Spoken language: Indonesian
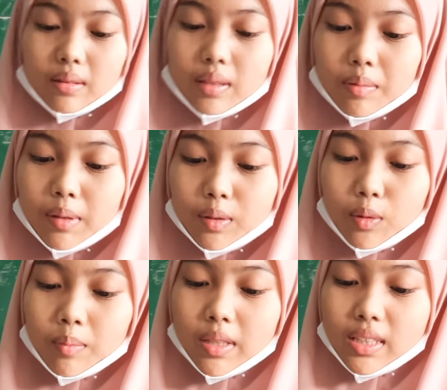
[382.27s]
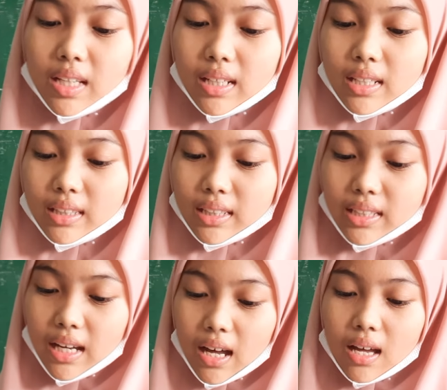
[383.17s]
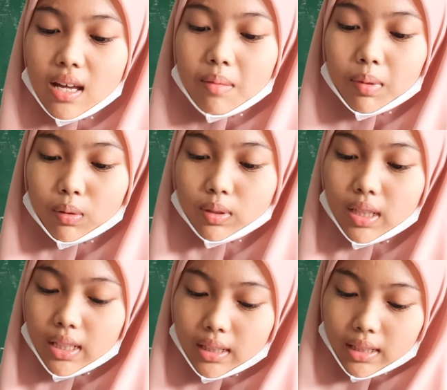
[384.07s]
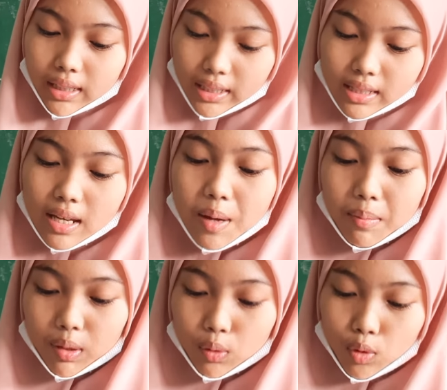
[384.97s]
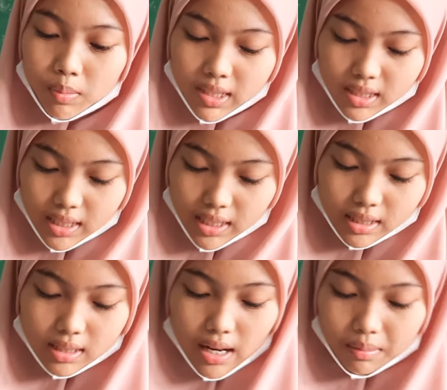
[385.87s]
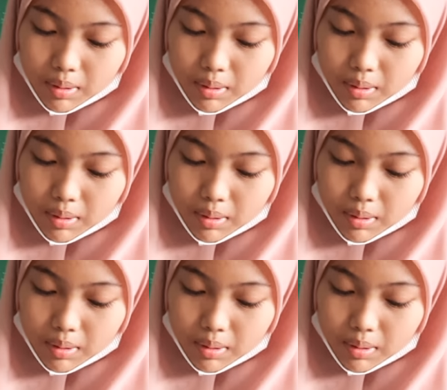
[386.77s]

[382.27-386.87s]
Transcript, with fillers: Dibentuk menjadi tiga, bentuk silindris, bentuk kubistis, dan